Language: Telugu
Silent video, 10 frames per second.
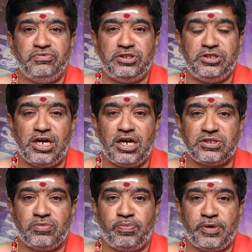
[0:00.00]
విద్యా
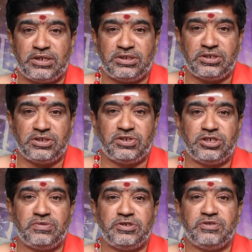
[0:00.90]
సముపార్జన
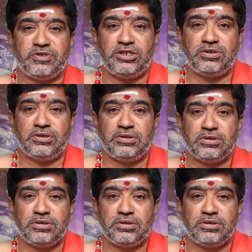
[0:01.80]
చేసేటువంటి వారికి